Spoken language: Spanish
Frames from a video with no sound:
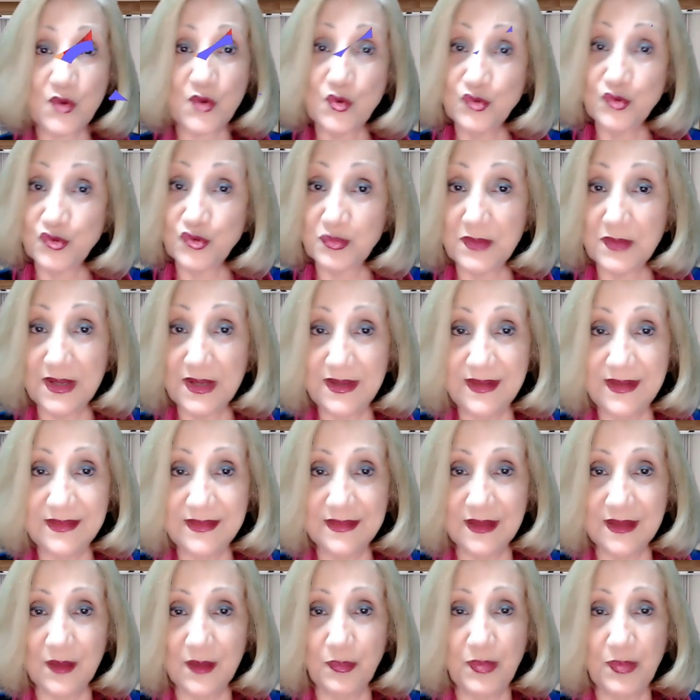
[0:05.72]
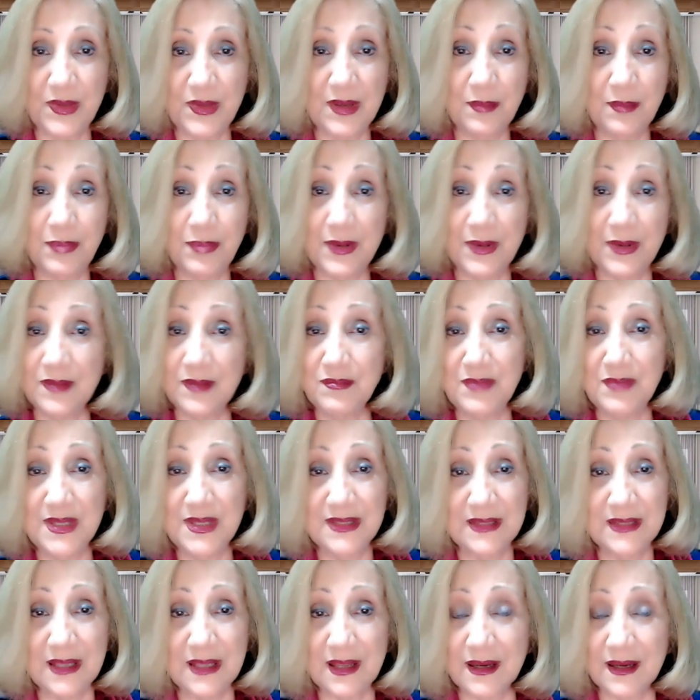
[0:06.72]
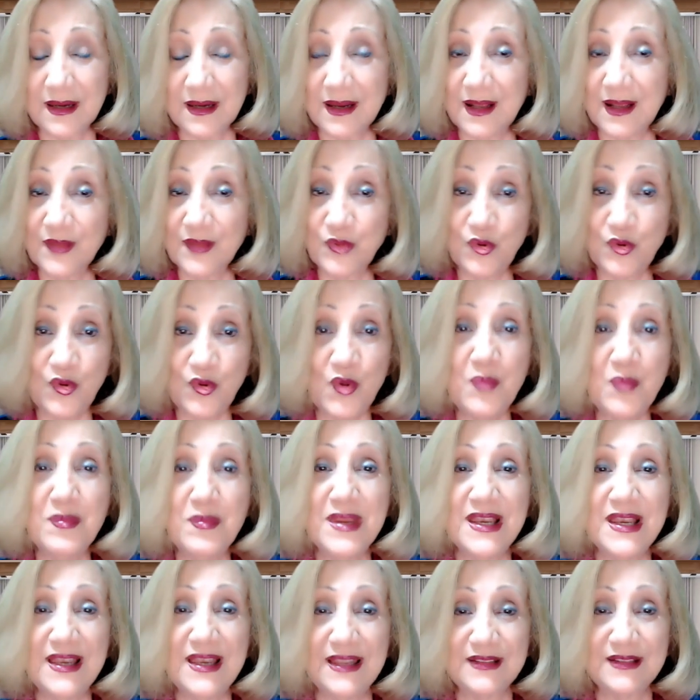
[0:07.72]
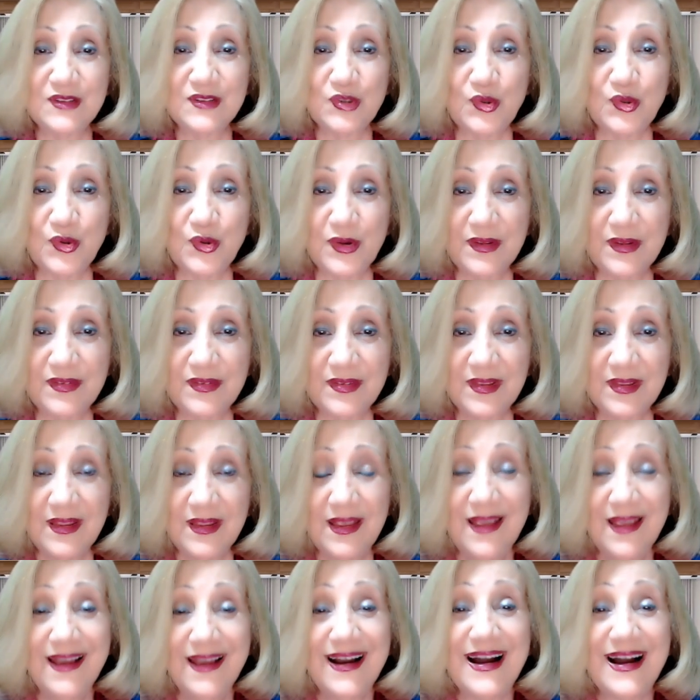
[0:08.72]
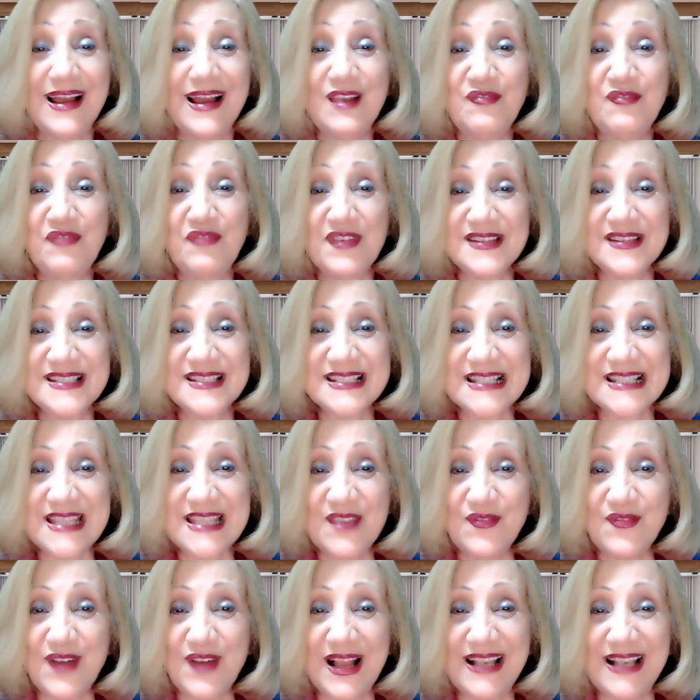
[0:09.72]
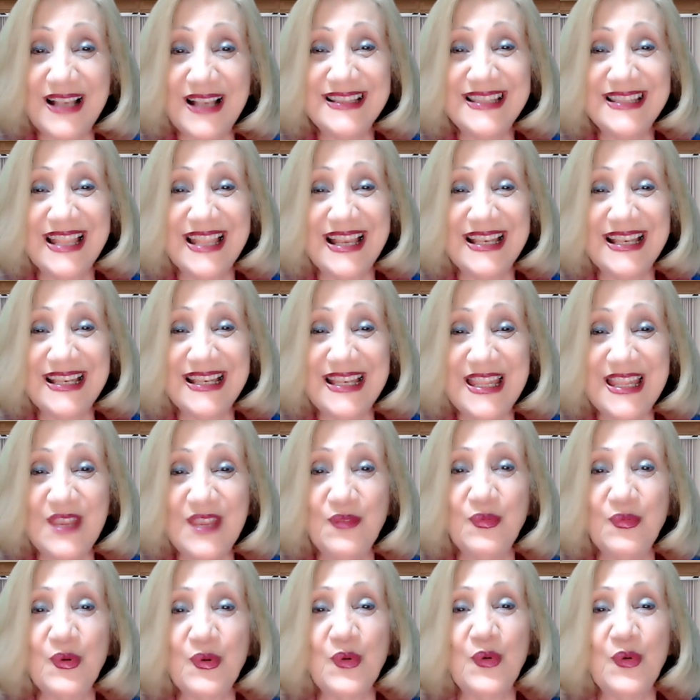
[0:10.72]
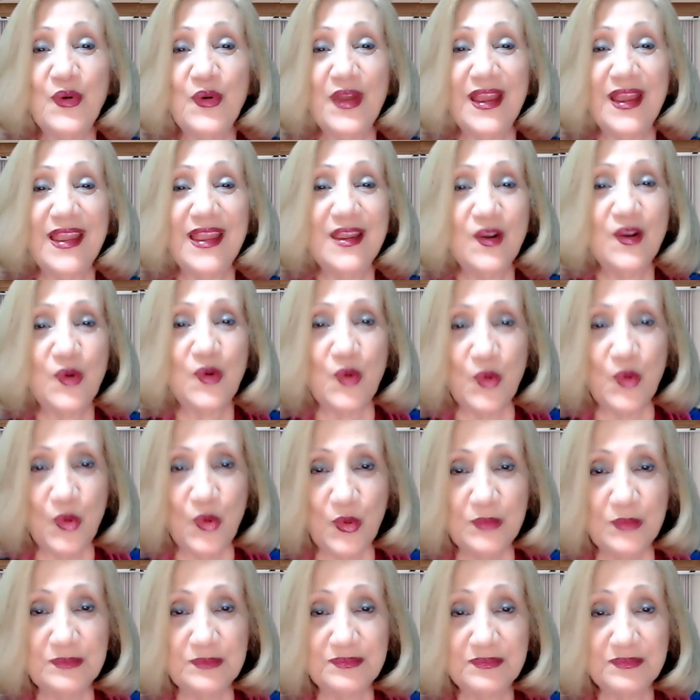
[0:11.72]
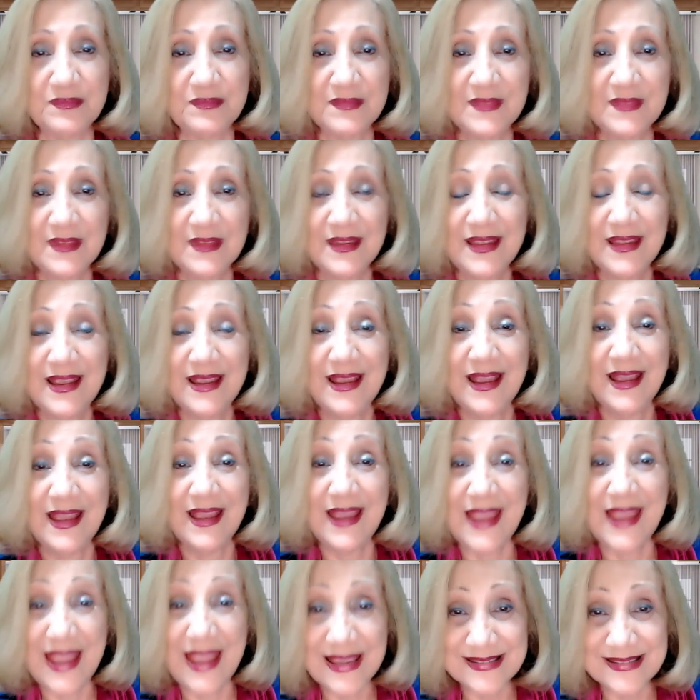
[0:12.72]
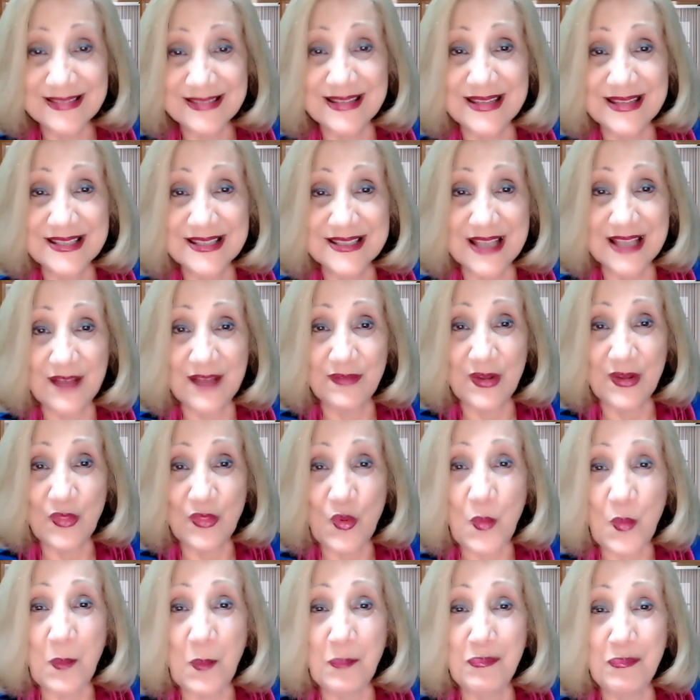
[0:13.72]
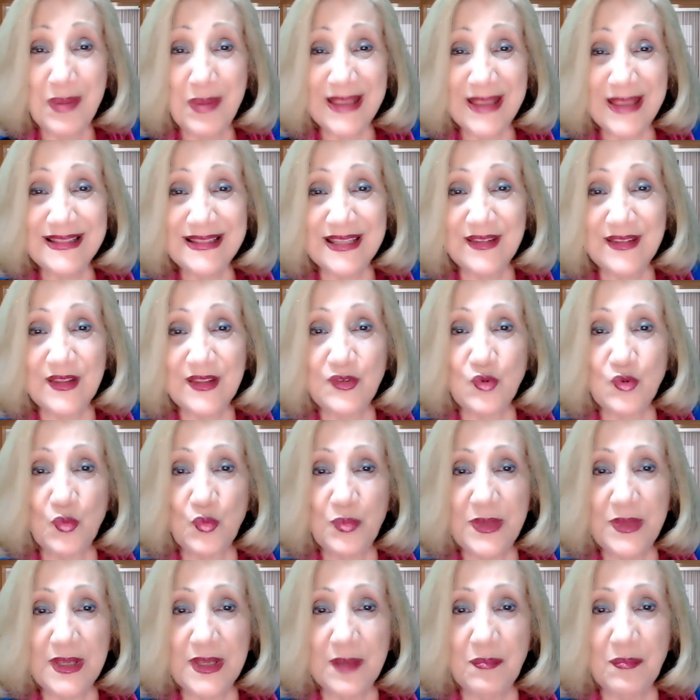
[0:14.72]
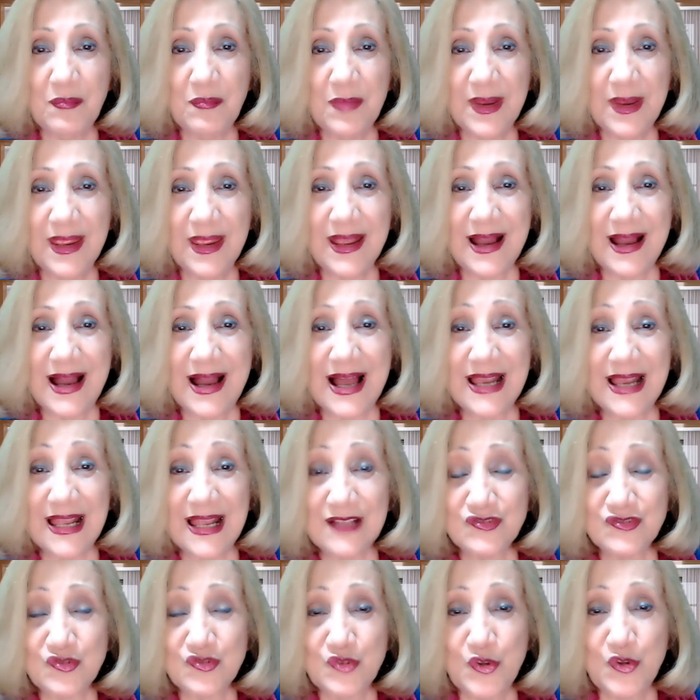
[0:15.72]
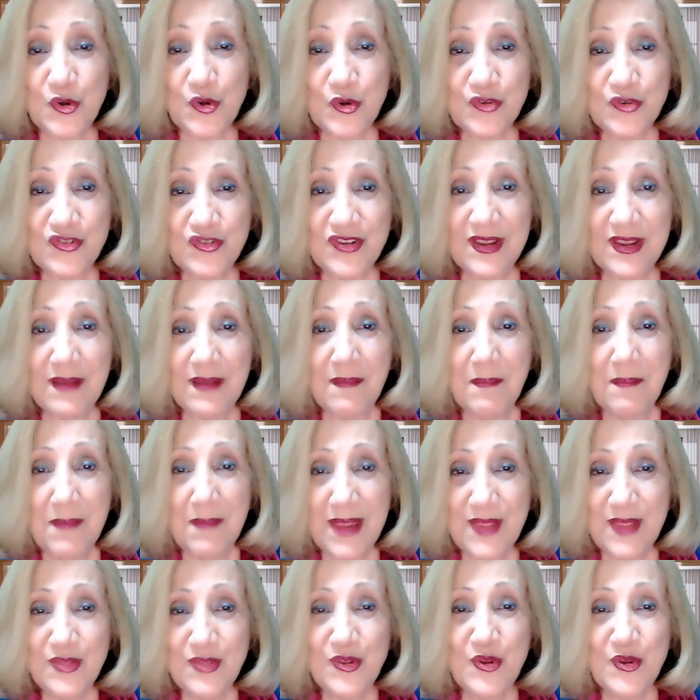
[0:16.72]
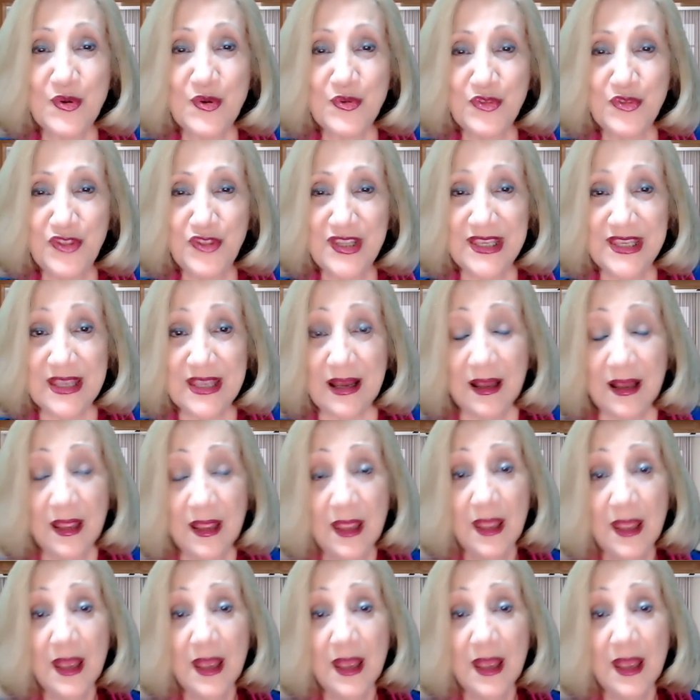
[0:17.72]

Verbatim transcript: Rosemary Tapia para invitar a todos mis lectores al Festival del Libro en Colón. Este sábado 20 de noviembre a las 12 mediodía.